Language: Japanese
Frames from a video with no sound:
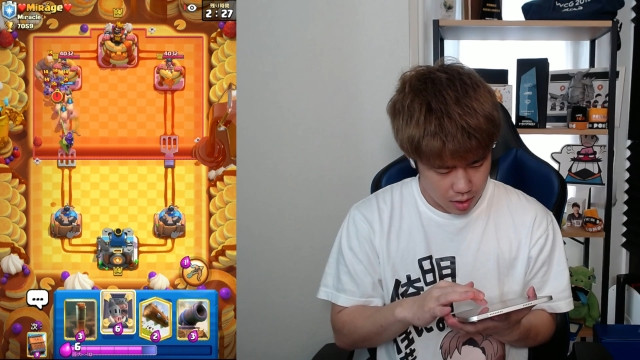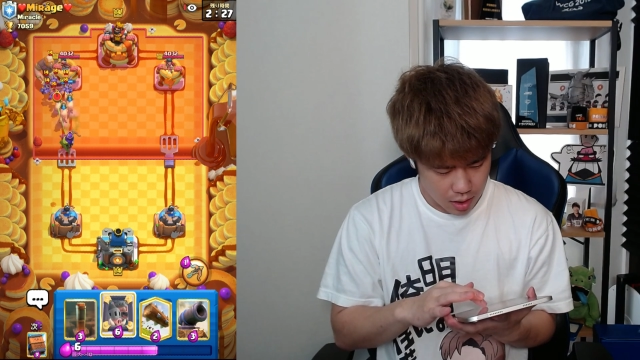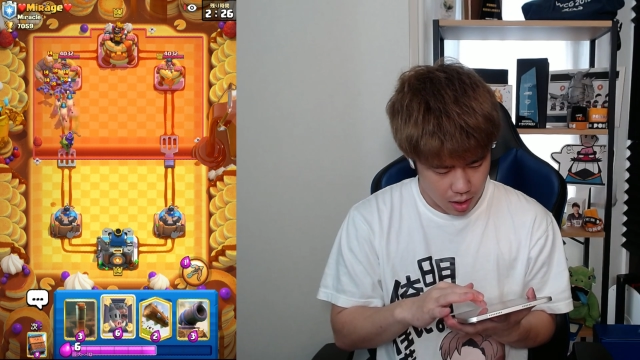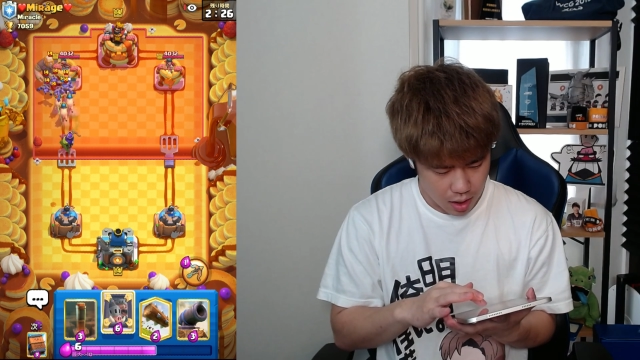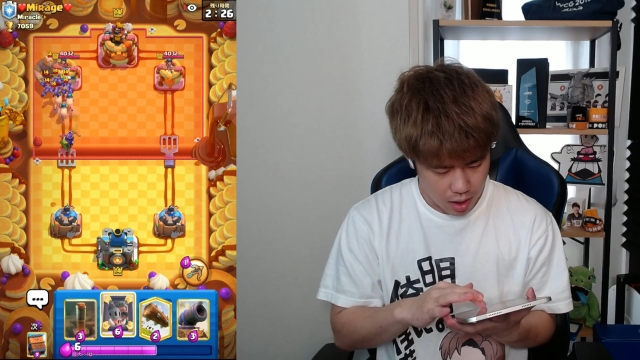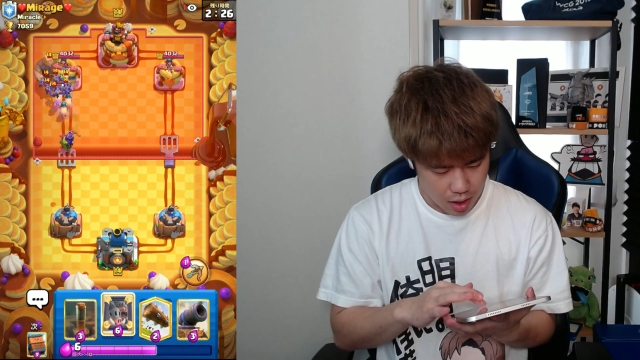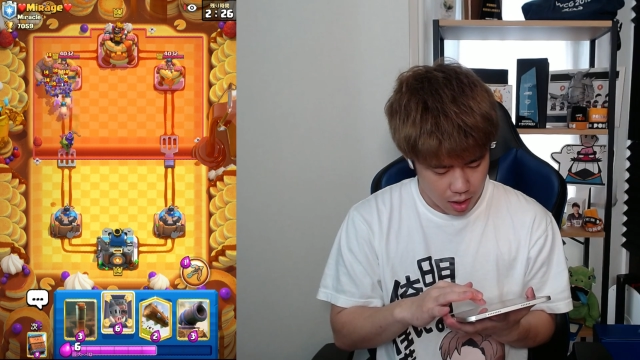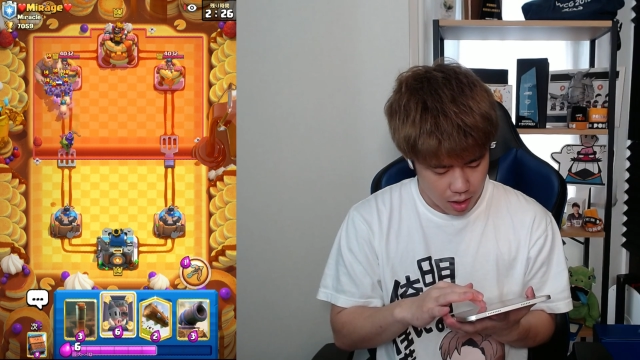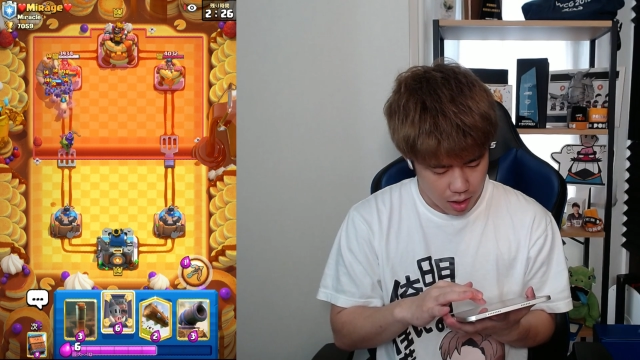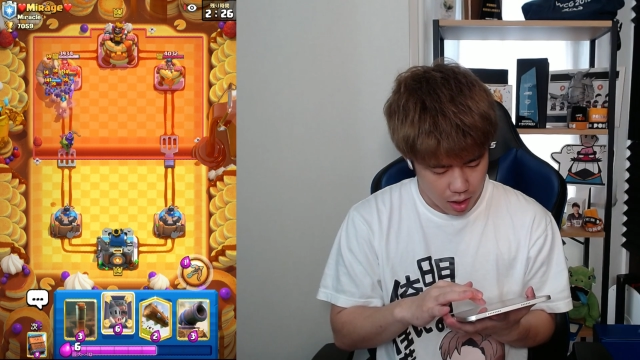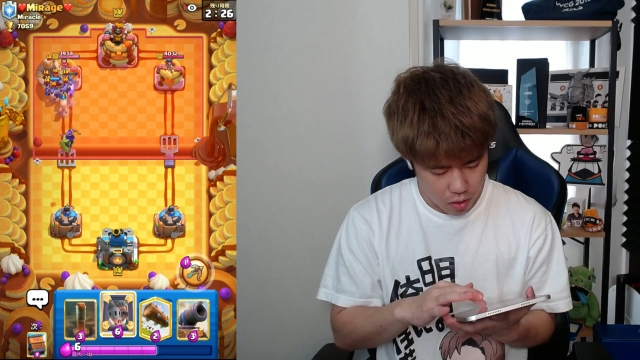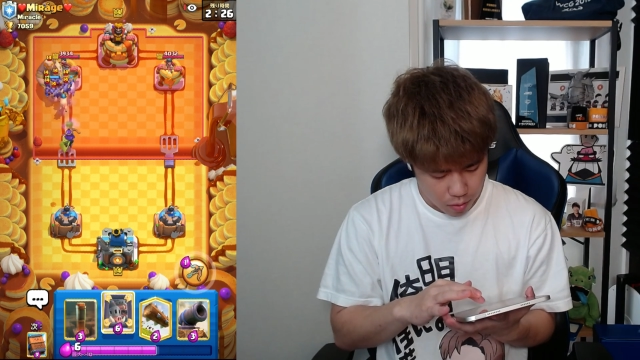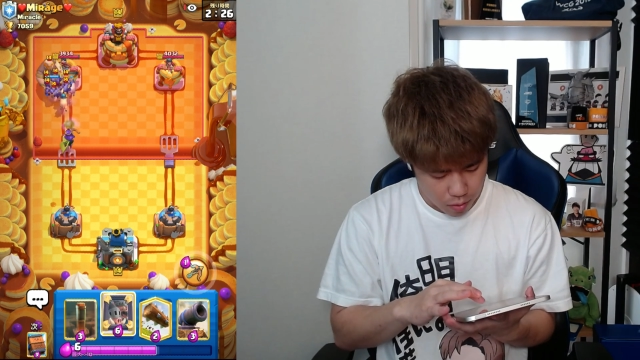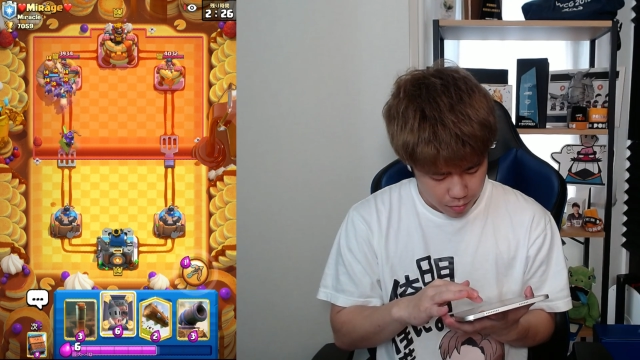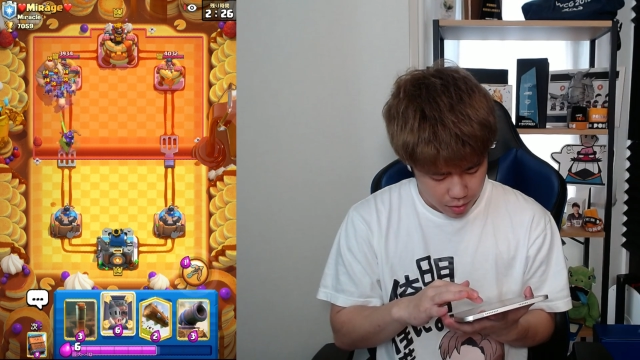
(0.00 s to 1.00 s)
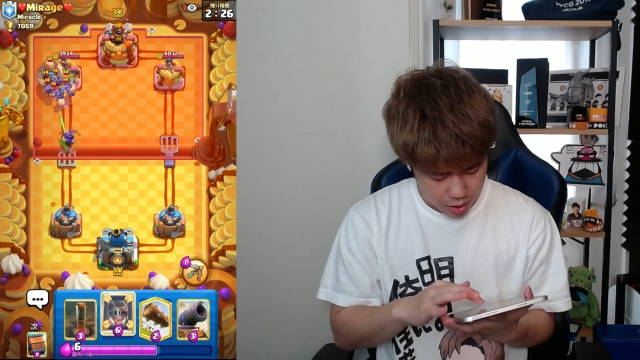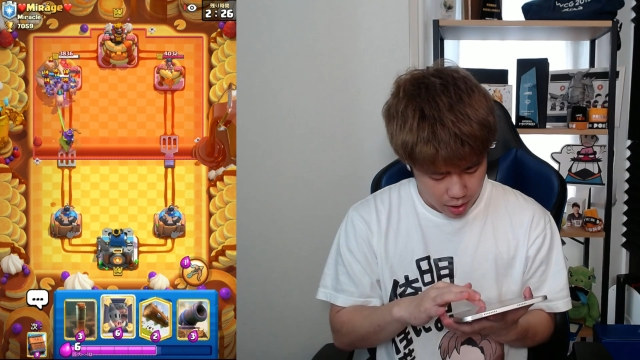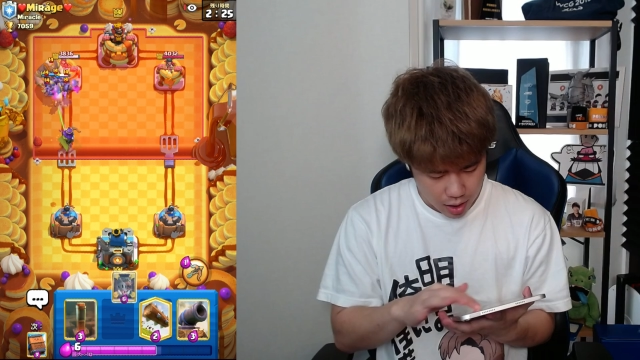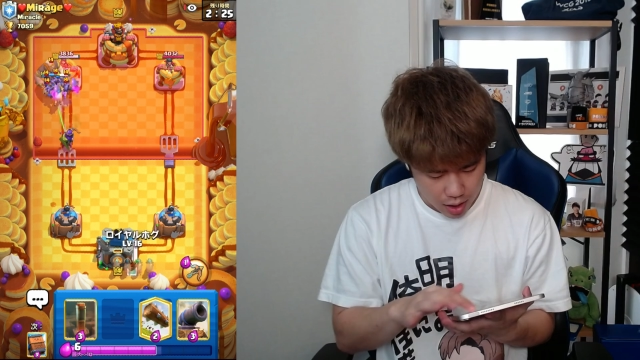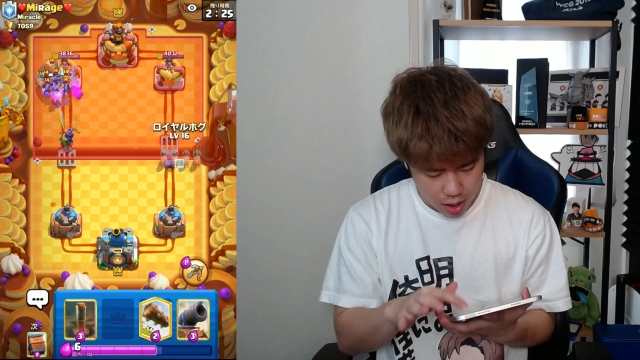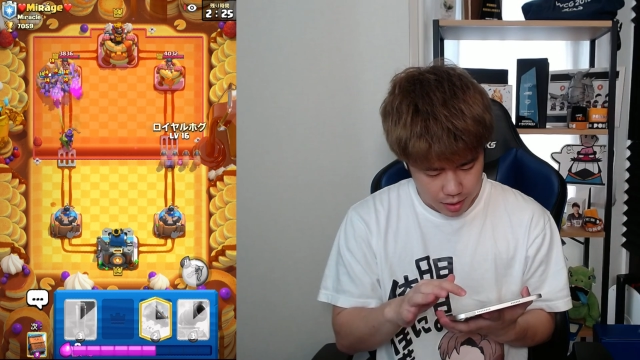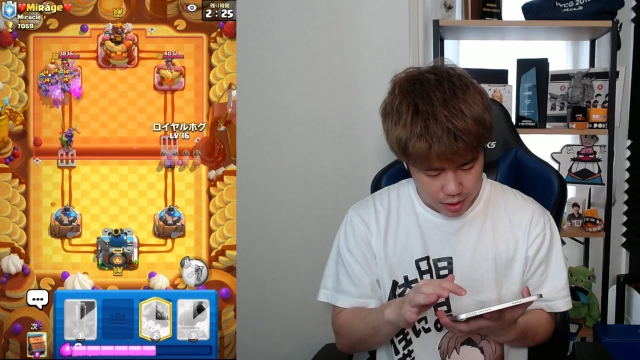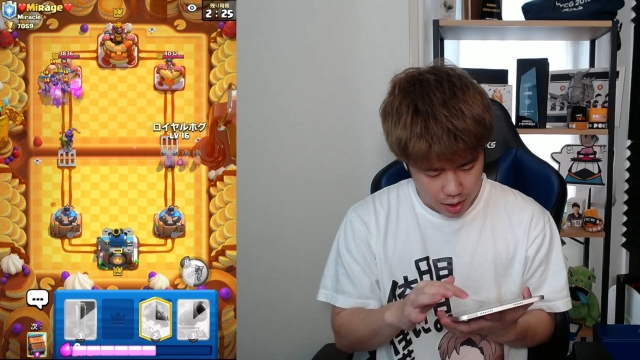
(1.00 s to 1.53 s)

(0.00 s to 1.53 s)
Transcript: あー、ガゴムレか。